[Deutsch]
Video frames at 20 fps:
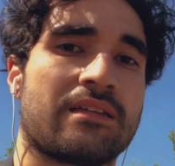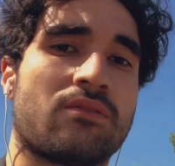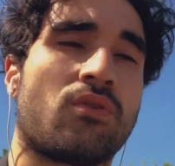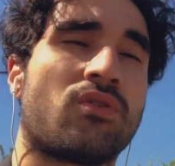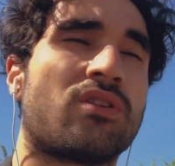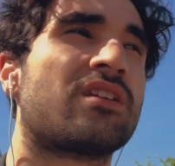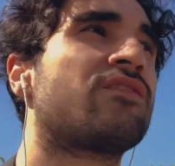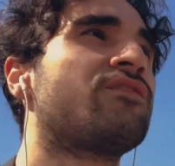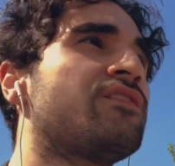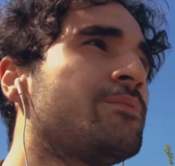
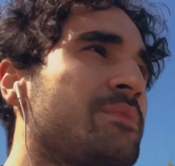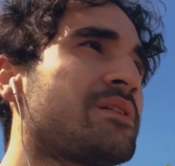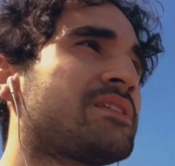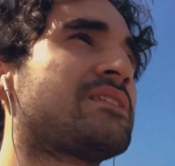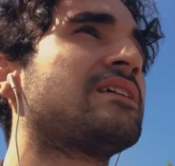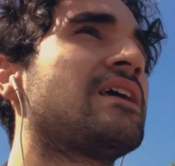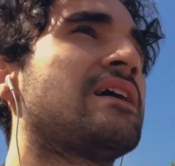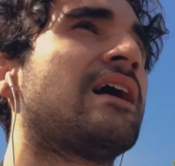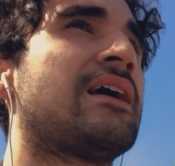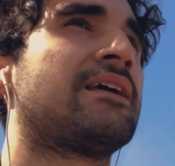Und ich will mit
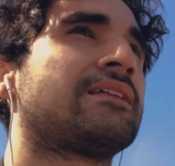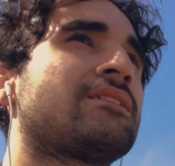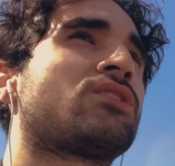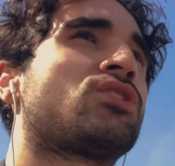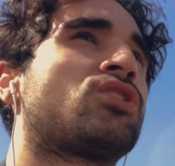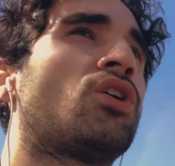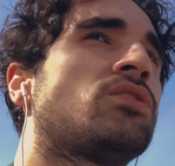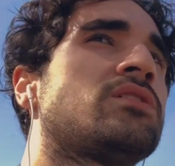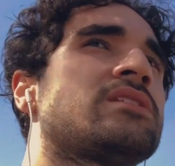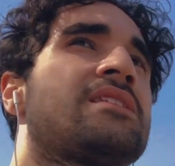dir ein
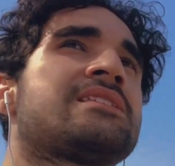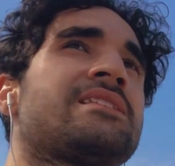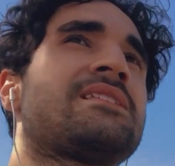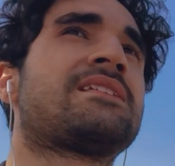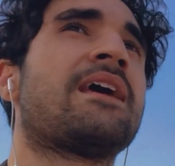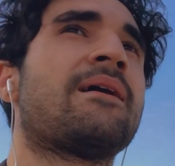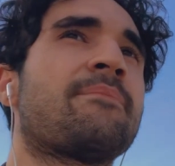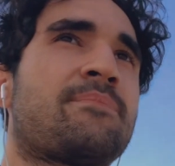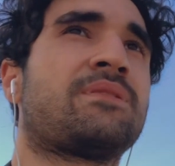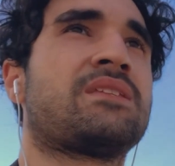
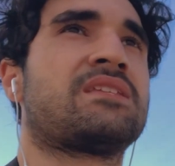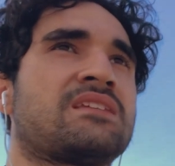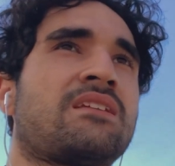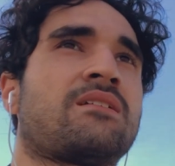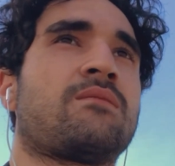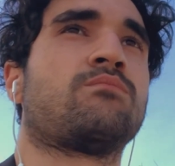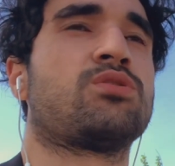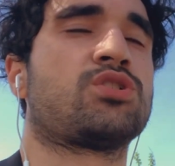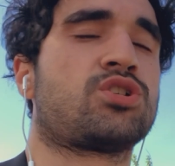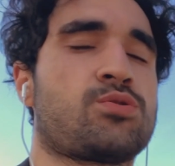Konzept
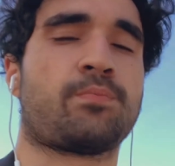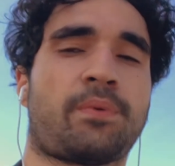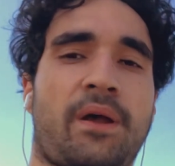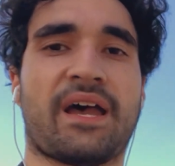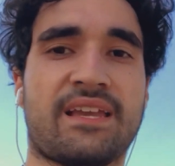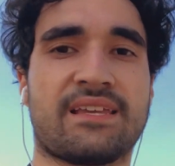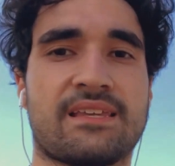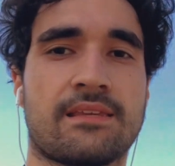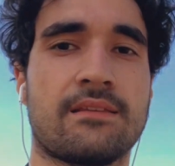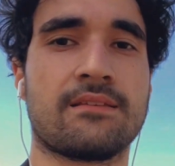
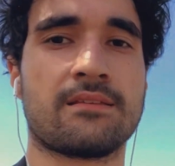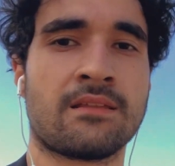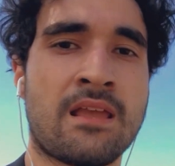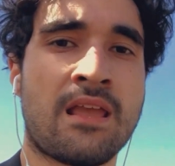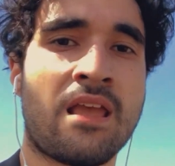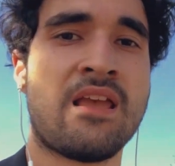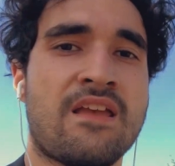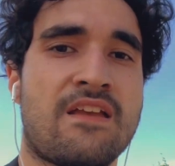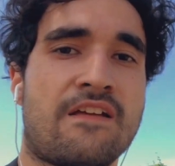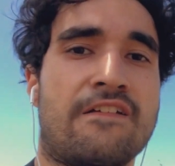besprechen,
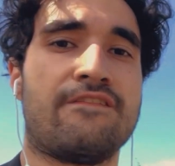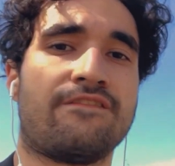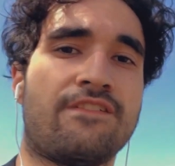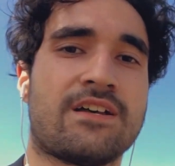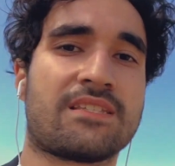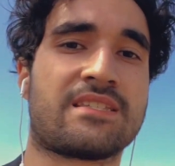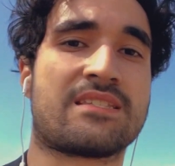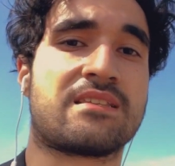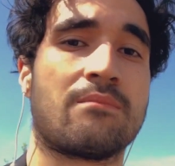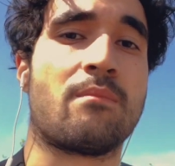
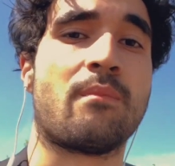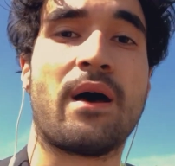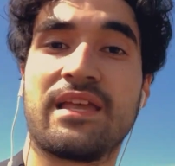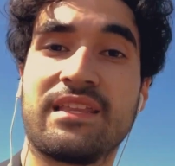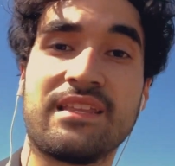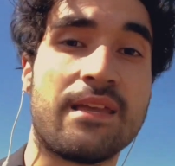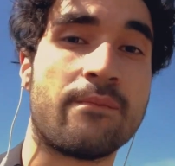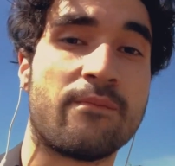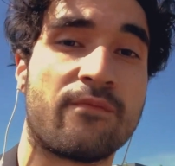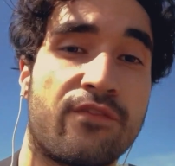was
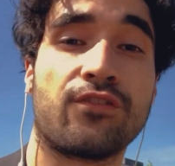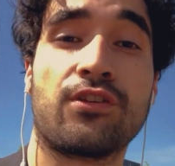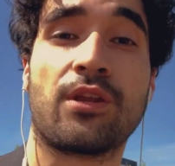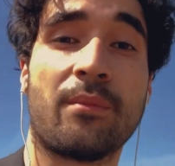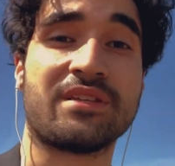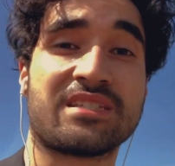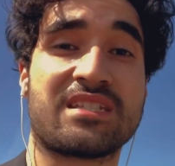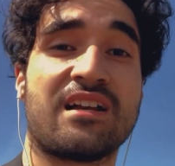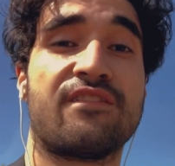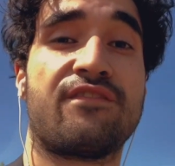mein Leben
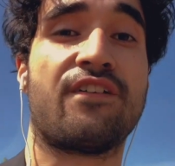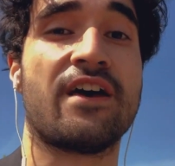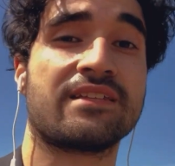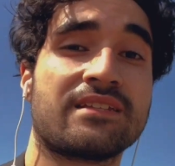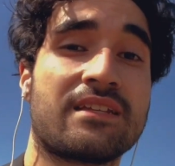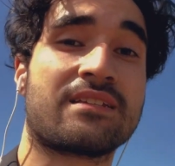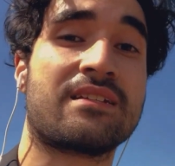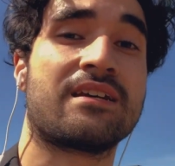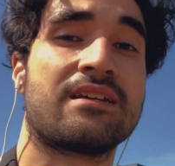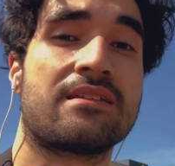fundamental
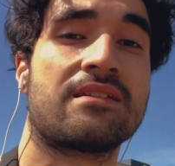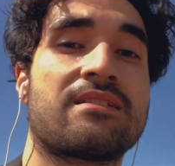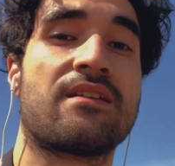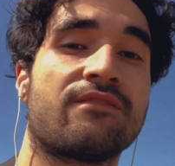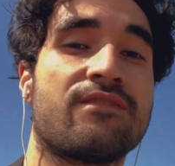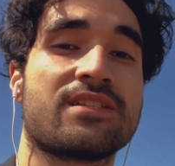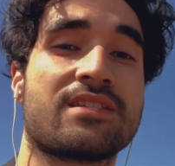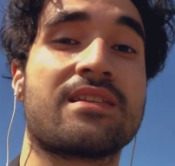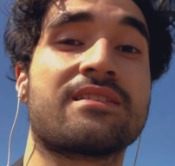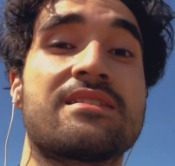verändert
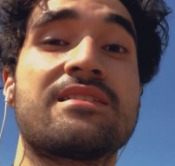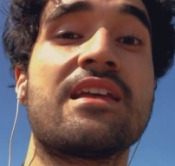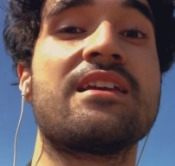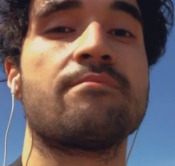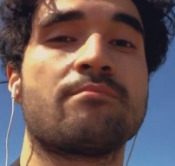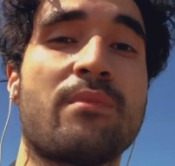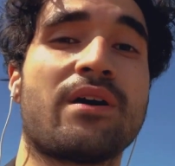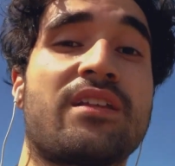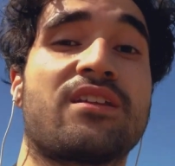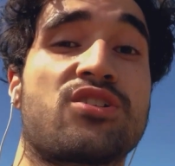hat, was das
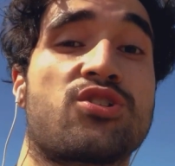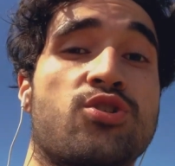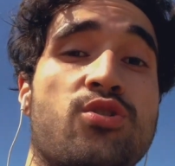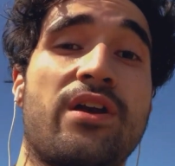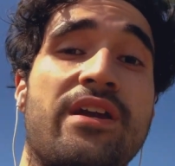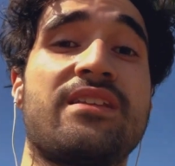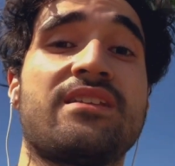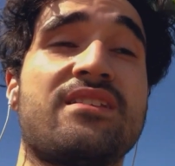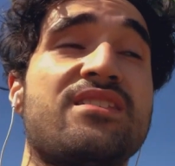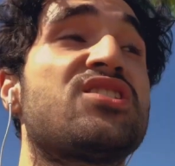Leben meiner
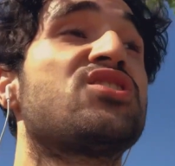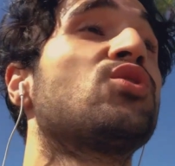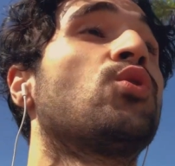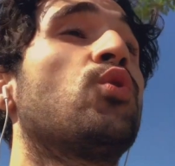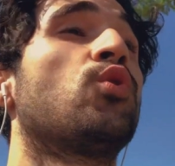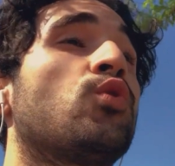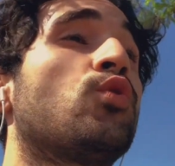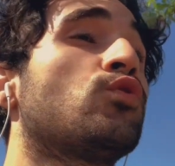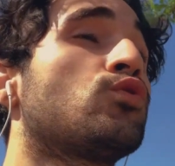Trainees so,